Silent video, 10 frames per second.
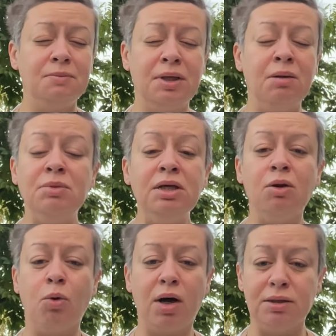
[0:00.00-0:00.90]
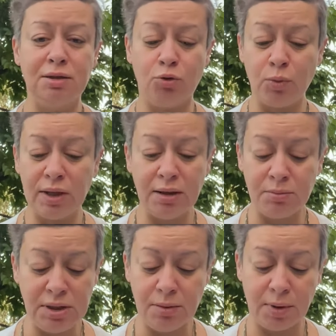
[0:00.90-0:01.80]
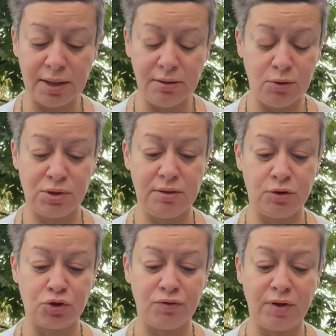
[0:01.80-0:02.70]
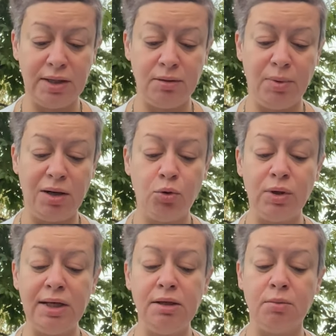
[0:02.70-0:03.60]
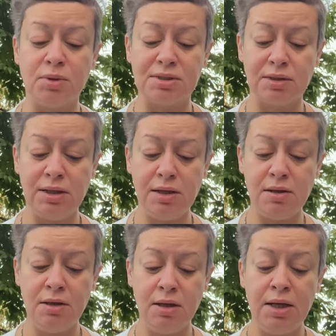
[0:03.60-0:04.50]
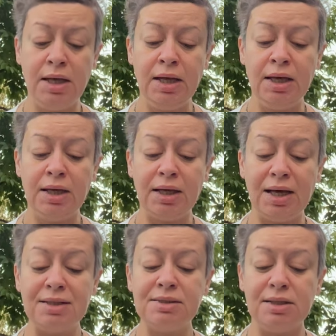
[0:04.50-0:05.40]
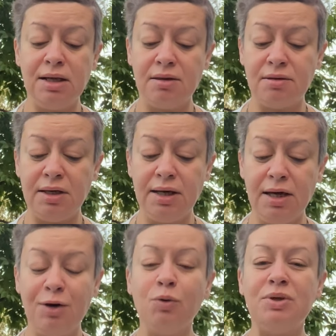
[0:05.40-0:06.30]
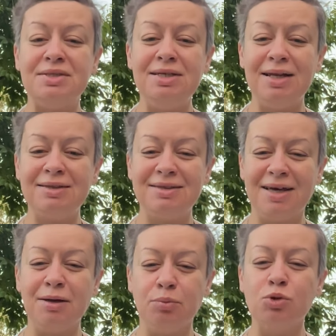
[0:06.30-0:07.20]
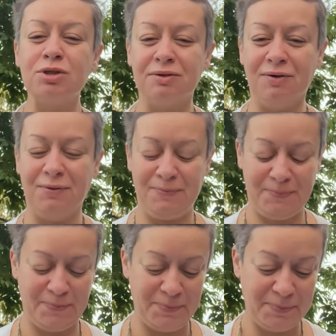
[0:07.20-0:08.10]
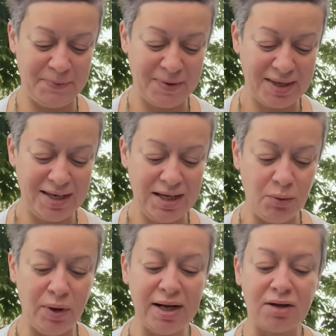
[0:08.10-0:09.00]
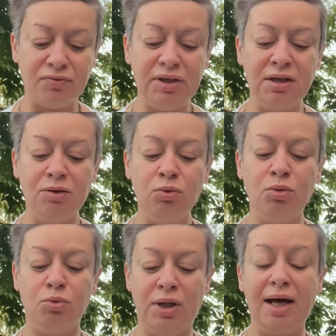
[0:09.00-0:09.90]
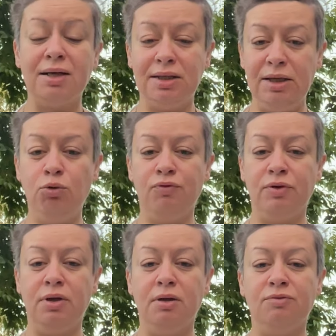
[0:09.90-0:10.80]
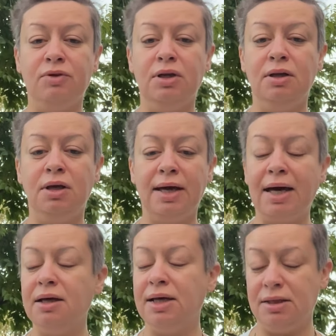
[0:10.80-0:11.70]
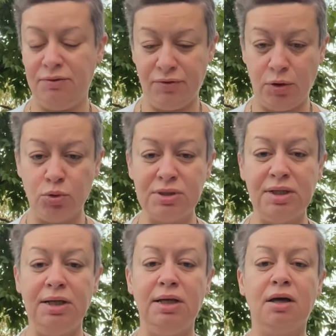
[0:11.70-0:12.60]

جميل هو حاطط له عنوان جميل بجد الاستاذ اشرف كاتب الحلي المصريه كنز الاثرياء وزينه البسطاء واحنا عارفين انه وده هنجيله في في الحكايه يعني في الجزء اللي ليه